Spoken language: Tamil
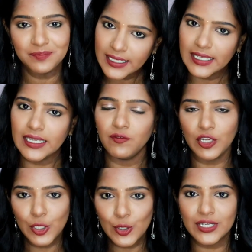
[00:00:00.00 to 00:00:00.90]
இன்றைக்கி
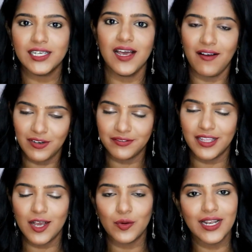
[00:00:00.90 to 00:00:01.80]
வீடியோக்கு
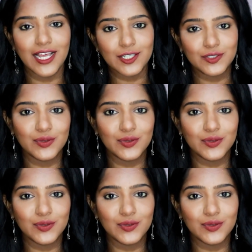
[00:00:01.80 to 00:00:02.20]
அவ்வளவுதான் அவங்க